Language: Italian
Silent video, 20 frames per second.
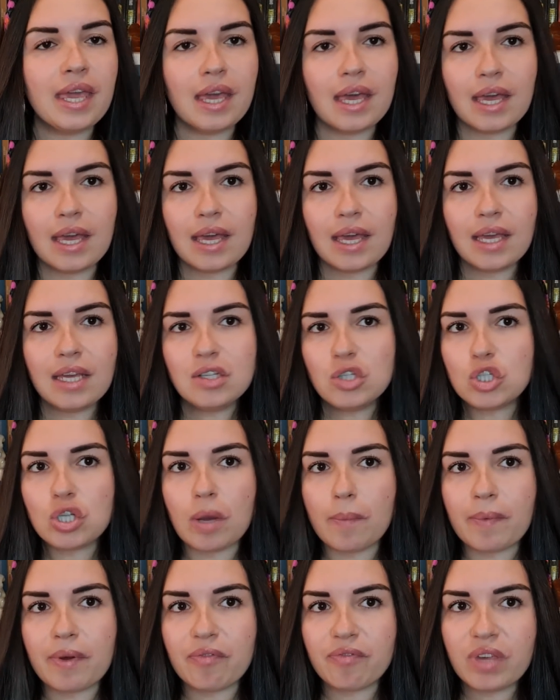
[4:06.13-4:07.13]
Eh,
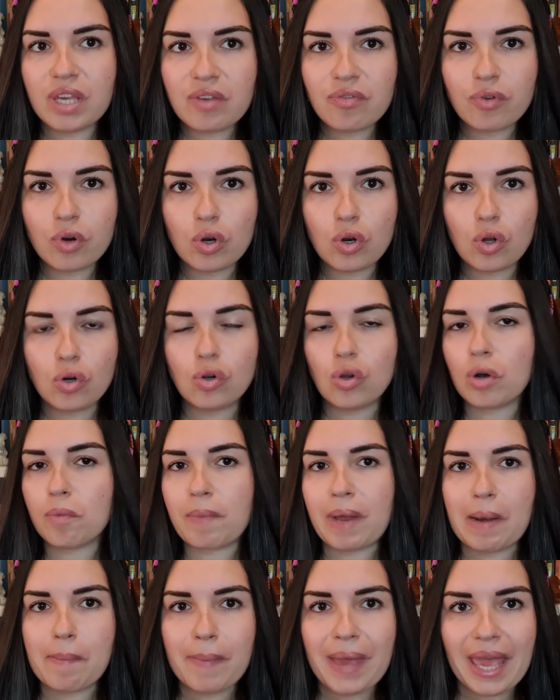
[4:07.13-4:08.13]
insomma, vivono
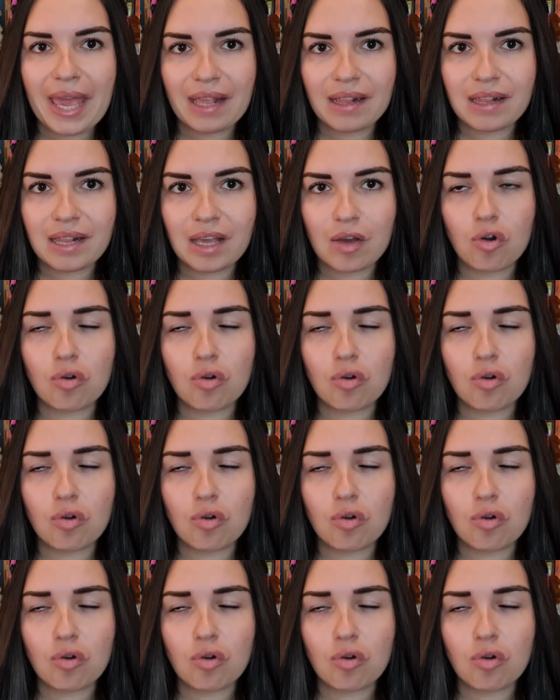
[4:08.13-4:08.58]
normalmente,